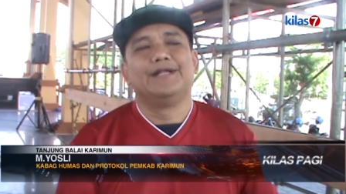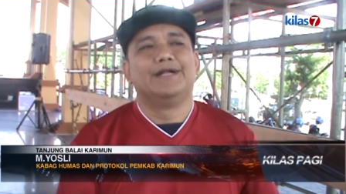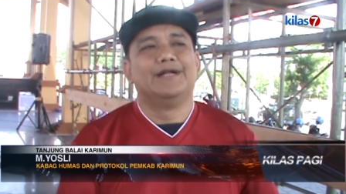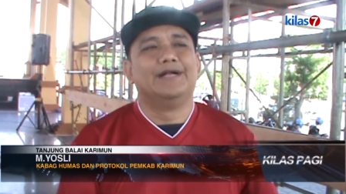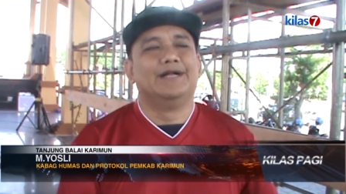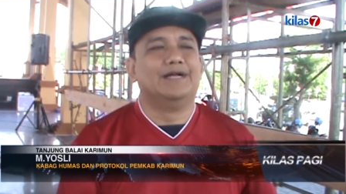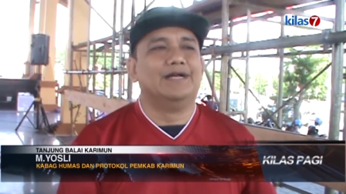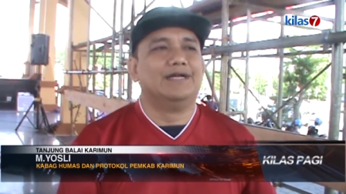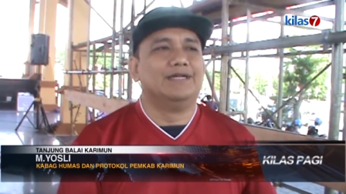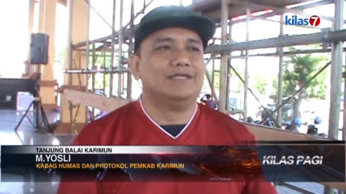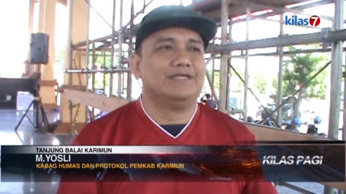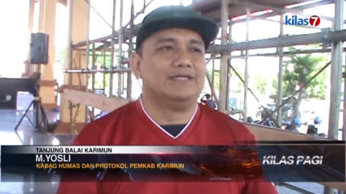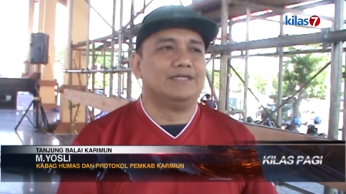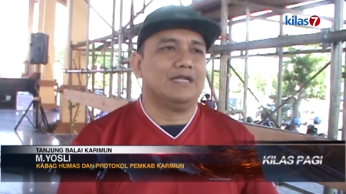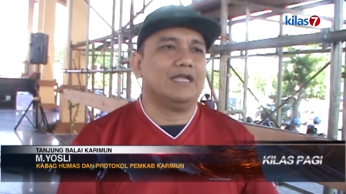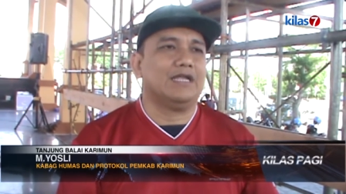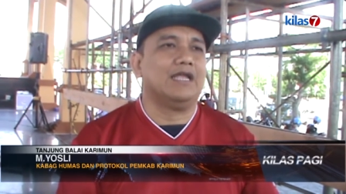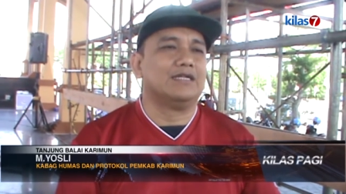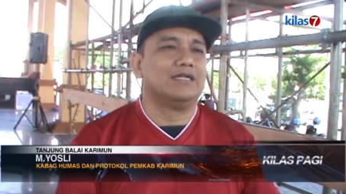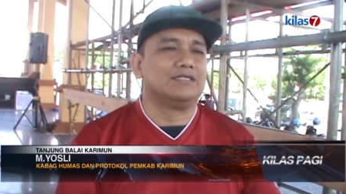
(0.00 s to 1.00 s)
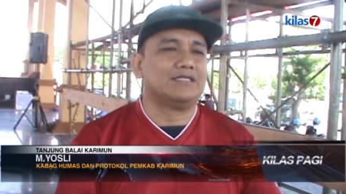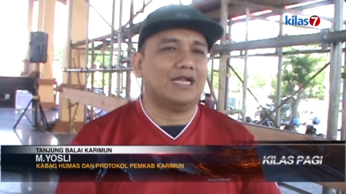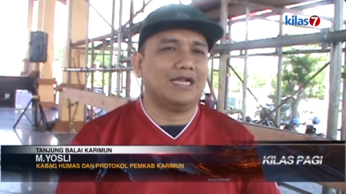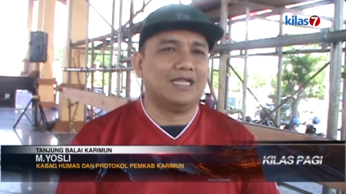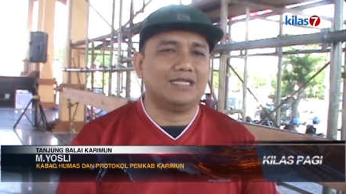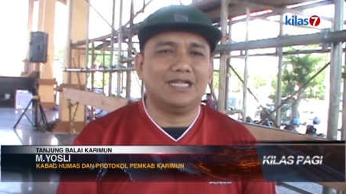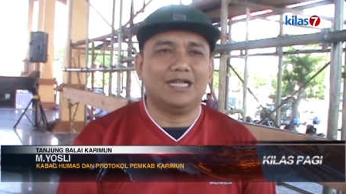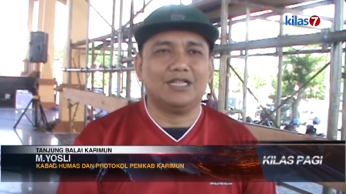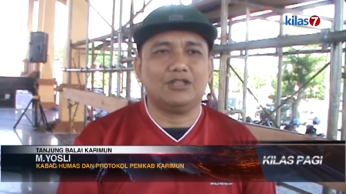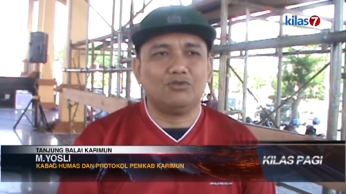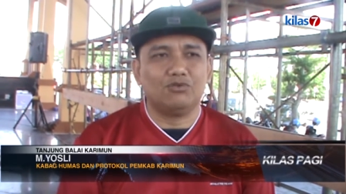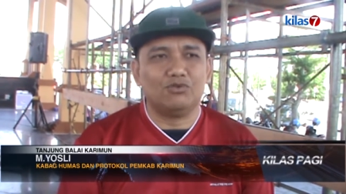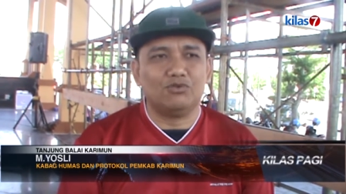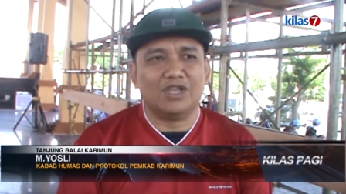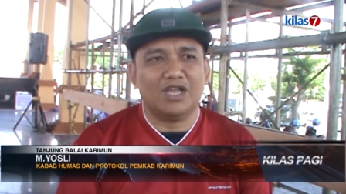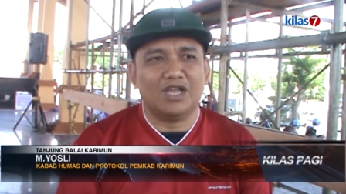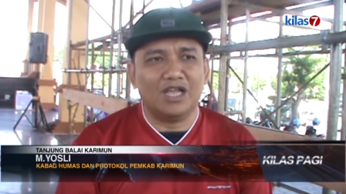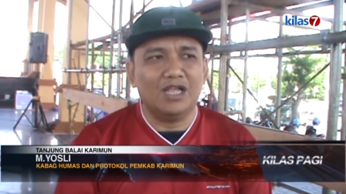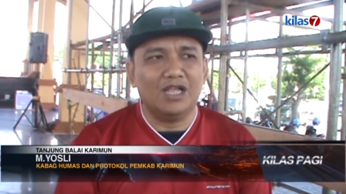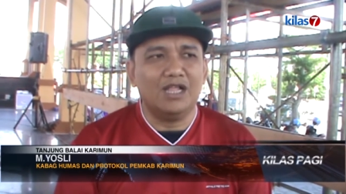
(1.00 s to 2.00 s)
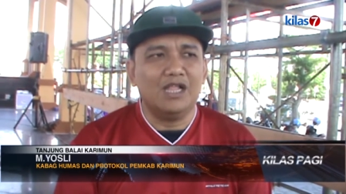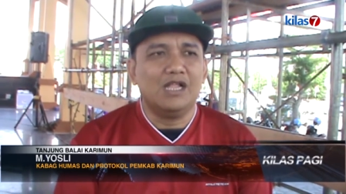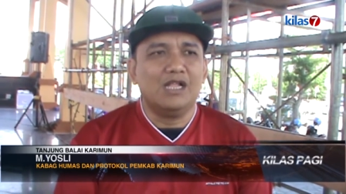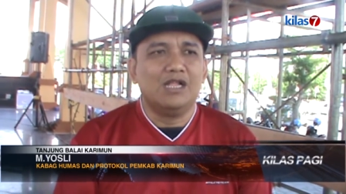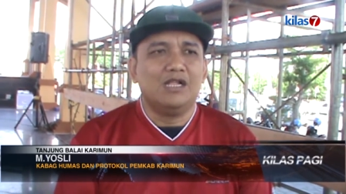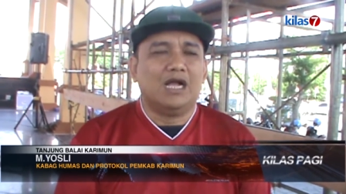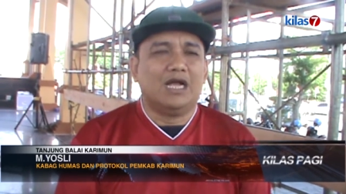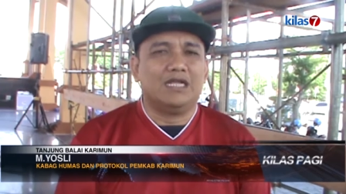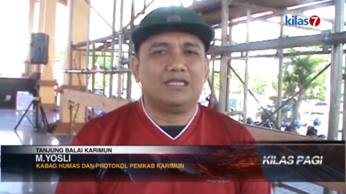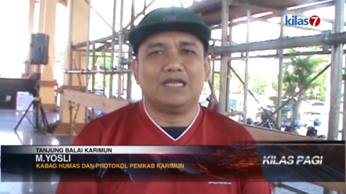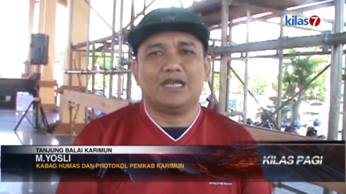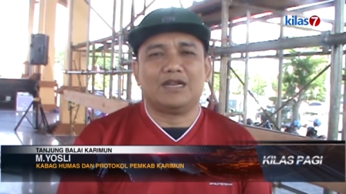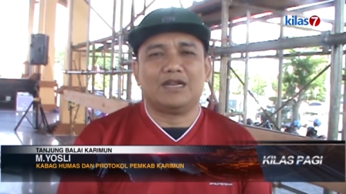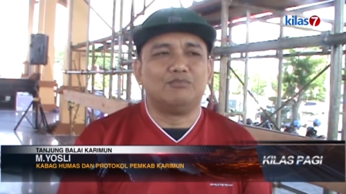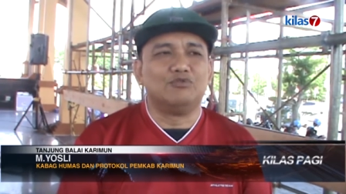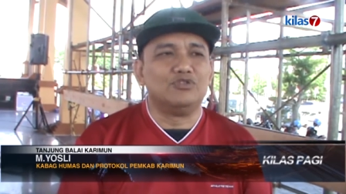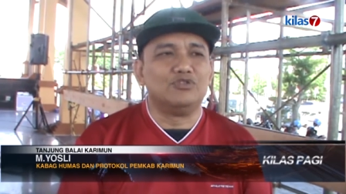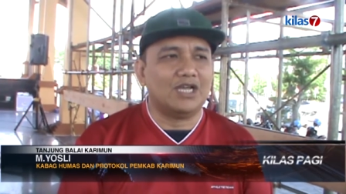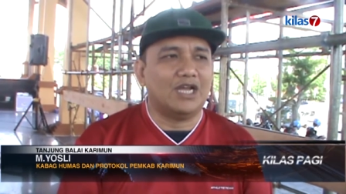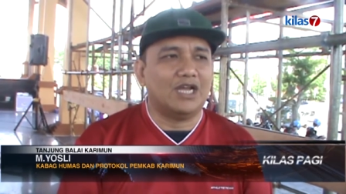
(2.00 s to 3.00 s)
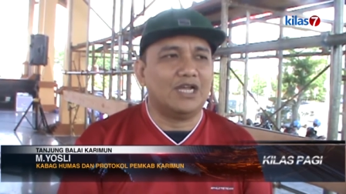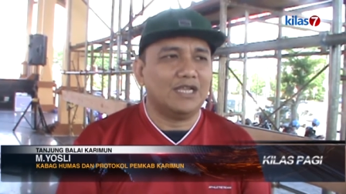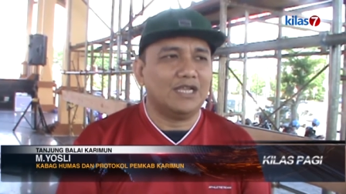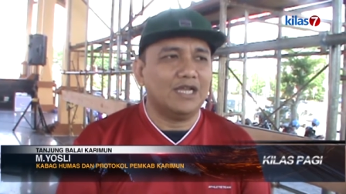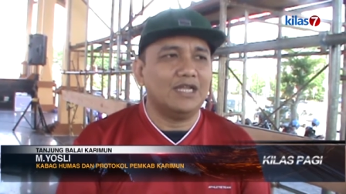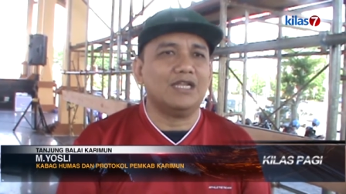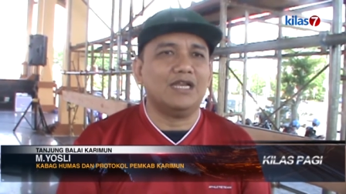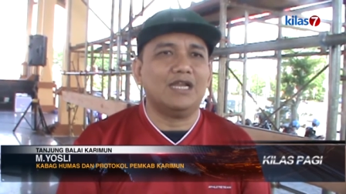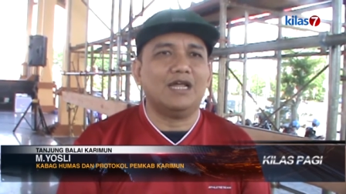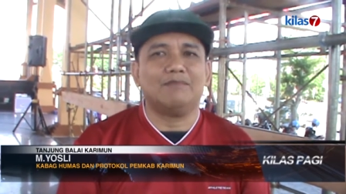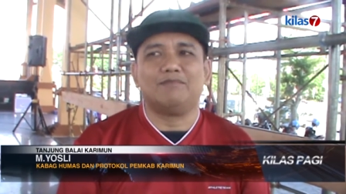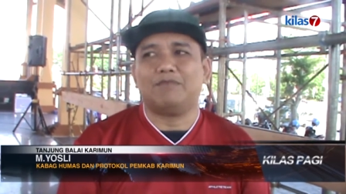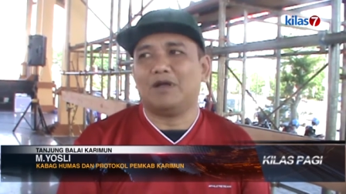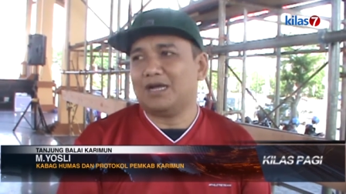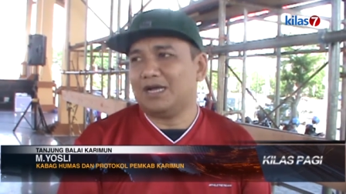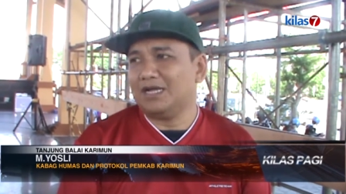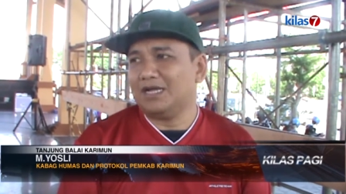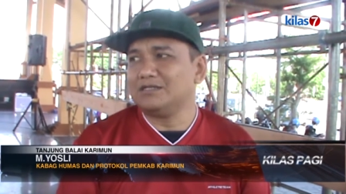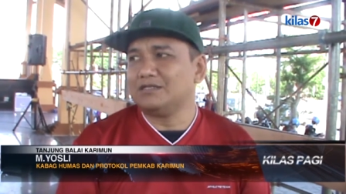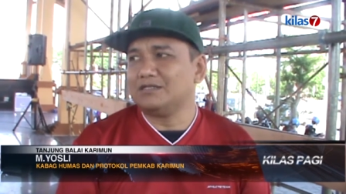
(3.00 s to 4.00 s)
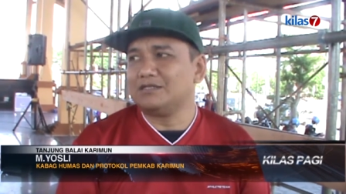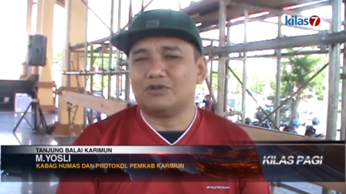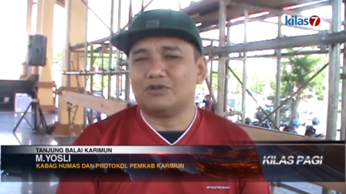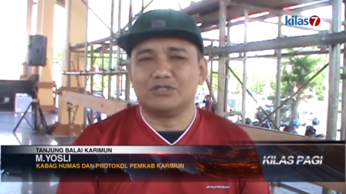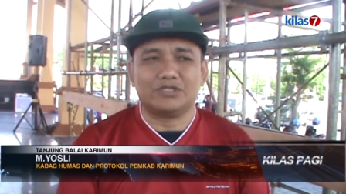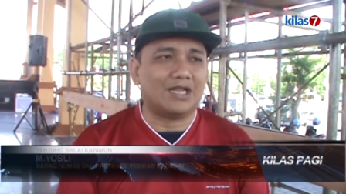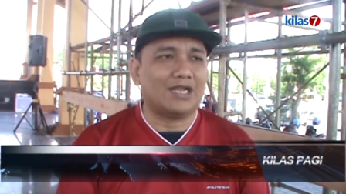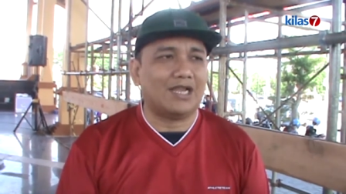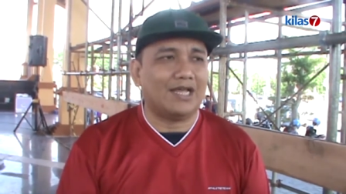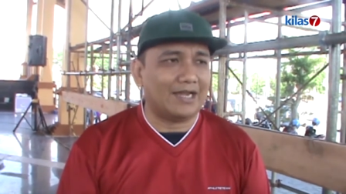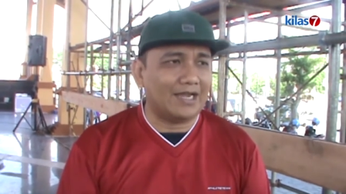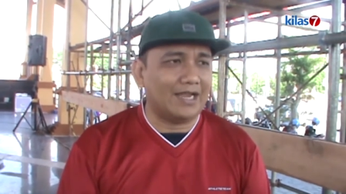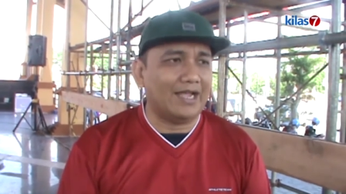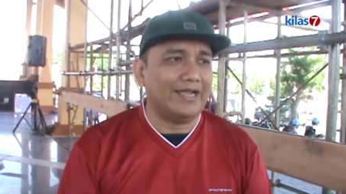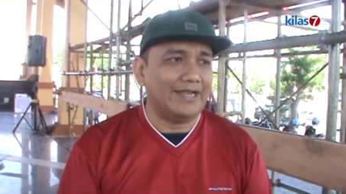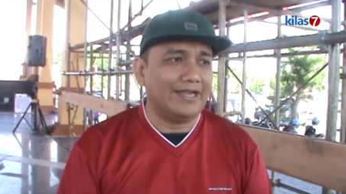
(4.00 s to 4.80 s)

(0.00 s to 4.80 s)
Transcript: Uh, eh, yang salah satunya acara puncaknya di lapangan Kostal Area